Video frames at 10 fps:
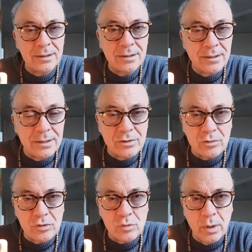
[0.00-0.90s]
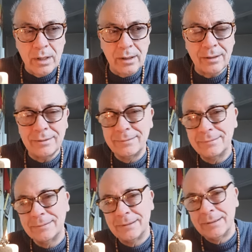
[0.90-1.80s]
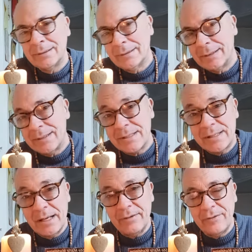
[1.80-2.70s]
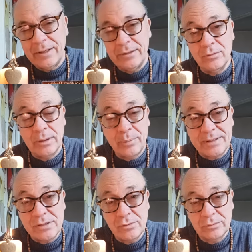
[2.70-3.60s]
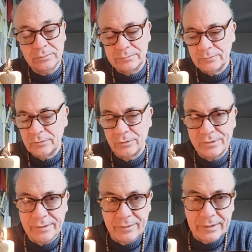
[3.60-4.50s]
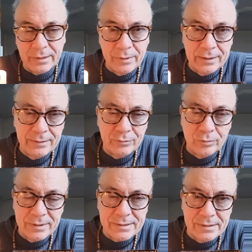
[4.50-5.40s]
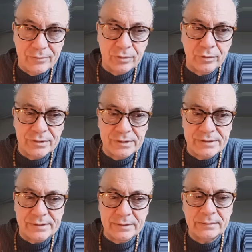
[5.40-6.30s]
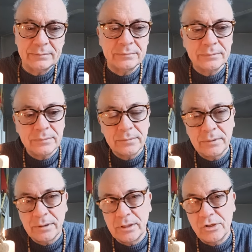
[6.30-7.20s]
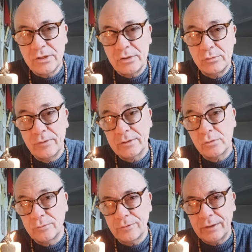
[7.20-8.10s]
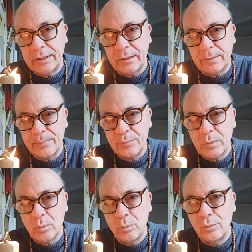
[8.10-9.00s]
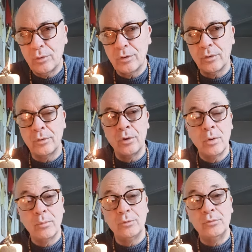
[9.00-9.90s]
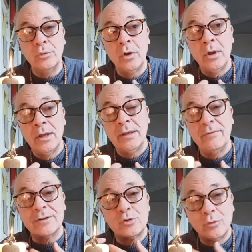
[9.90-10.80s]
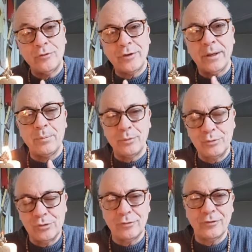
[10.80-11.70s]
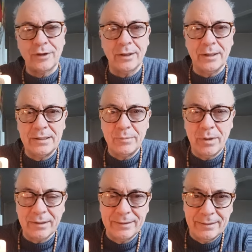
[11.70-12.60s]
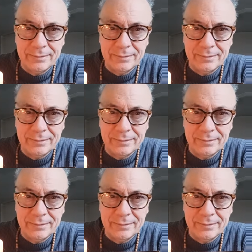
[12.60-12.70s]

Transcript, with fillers: Et ce soir, c'est la veille de la Passion, vous le savez très bien, demain c'est vendredi saint, et Jésus va s'offrir pour que, pour nous, il va s'offrir pour nous offrir la liberté.